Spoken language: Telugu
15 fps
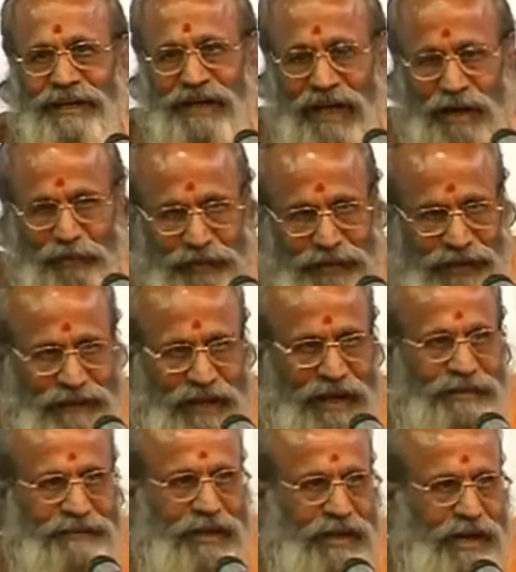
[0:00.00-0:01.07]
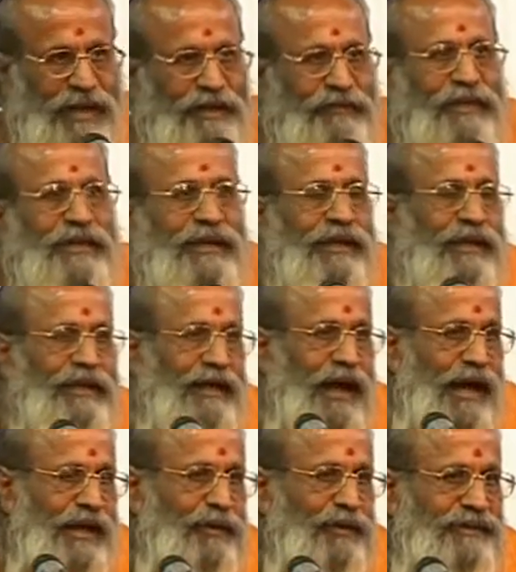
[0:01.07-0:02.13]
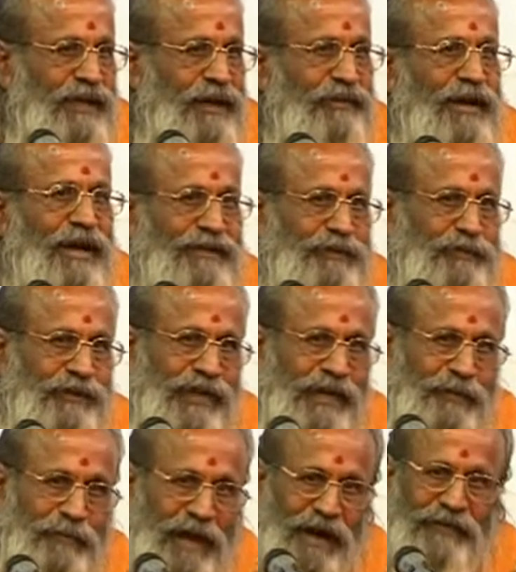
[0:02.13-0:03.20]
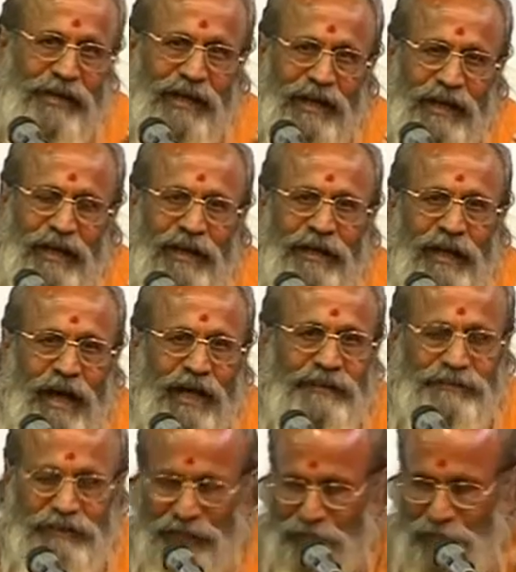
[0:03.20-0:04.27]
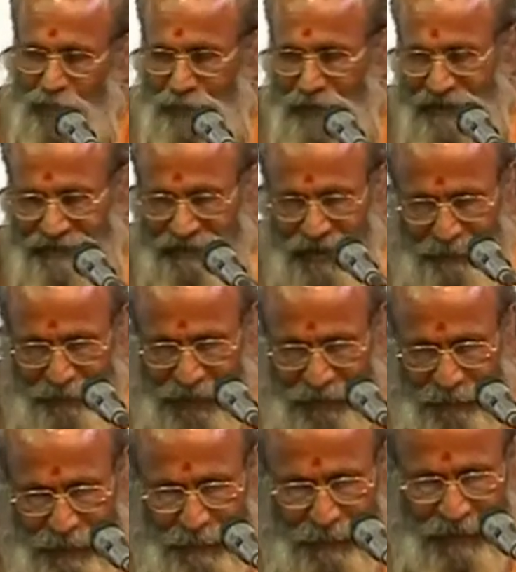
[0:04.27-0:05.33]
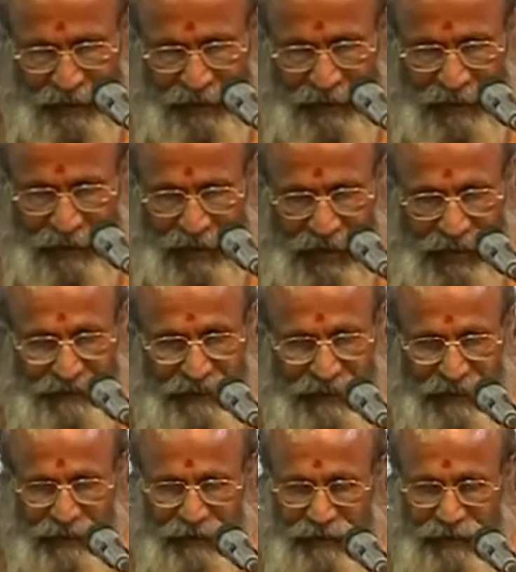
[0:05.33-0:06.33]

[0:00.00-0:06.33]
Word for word: ఇలా ఉంటే దానికి సరైనటువంటి అన్ని వచ్చే అవకాశం ఉన్నాయనే భావనకే అది సగుణోపాసన అని పేరు అయితే